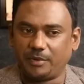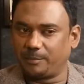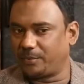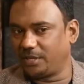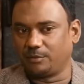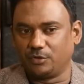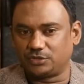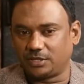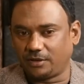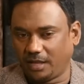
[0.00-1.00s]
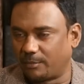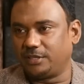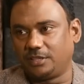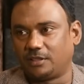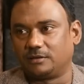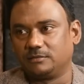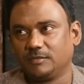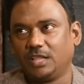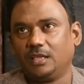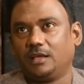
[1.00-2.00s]
மிகப்பெரிய மியூசிக்கே அமைதி தான்
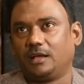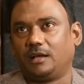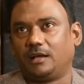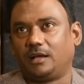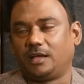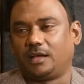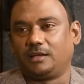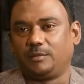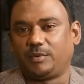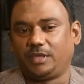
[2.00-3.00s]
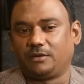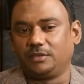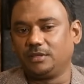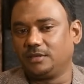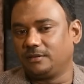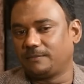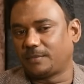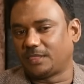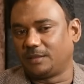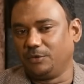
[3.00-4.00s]
இப்போ நீங்கள் வந்து
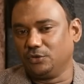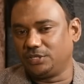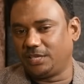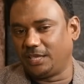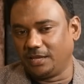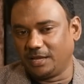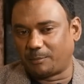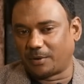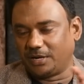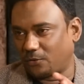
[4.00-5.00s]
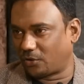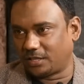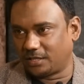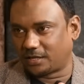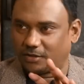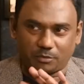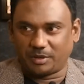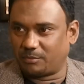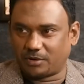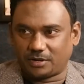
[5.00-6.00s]
மியூசிக் எங்கே பண்ணக்கூடாதுங்கிறது தான்
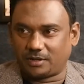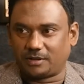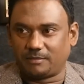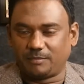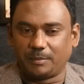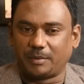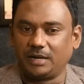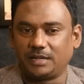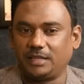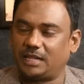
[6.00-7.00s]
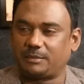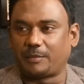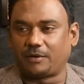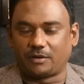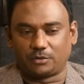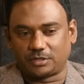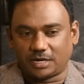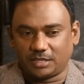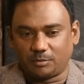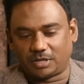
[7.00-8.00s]
ரொம்ப இம்பார்ட்டன்ட்டுங்க பண்ணுறது எல்லாருமே பண்ணுறாங்க
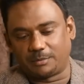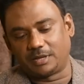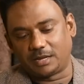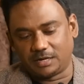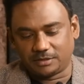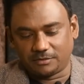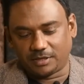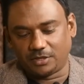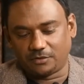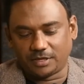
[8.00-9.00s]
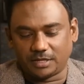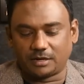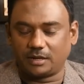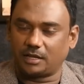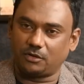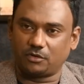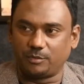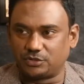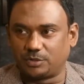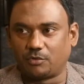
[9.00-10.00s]
ஒருத்தர் நடந்து போகிறாரு அப்படி கால் எடுத்து ஹீரோ வைக்கிறாருன்னா அதில் ஒரு
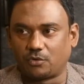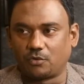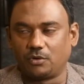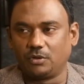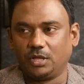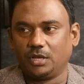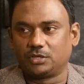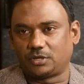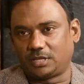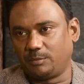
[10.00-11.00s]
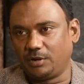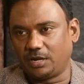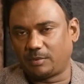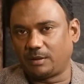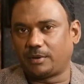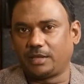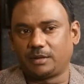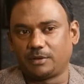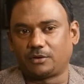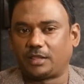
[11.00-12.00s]
மியூசிக் போட்டுருவோம் ஸோ அதெல்லாம் பில்டப்லாம்
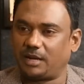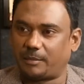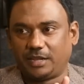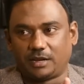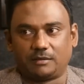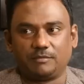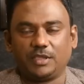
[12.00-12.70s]
பயங்கரமாக இருக்கும் அதெல்லாம் பண்ணிடலாம்